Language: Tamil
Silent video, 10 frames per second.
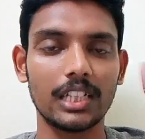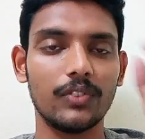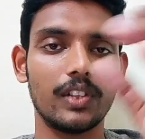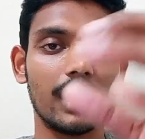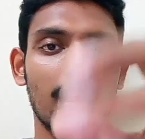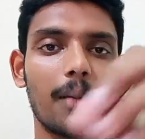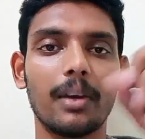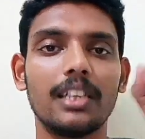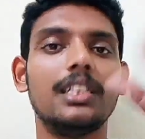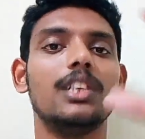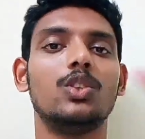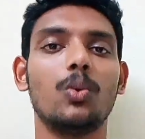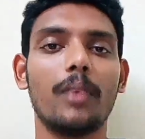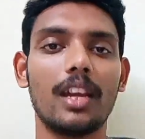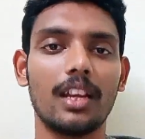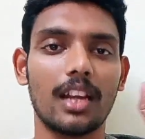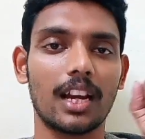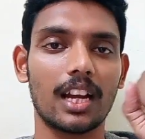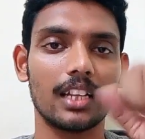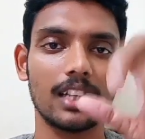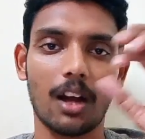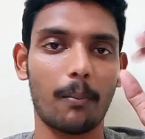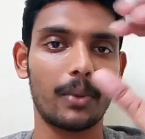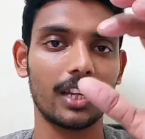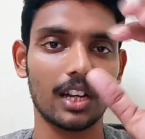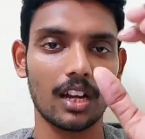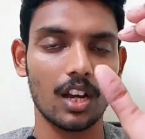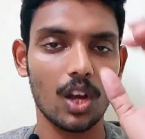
இவர் இல்லாமல் எதுவுமே நகராது அப்படிங்கிற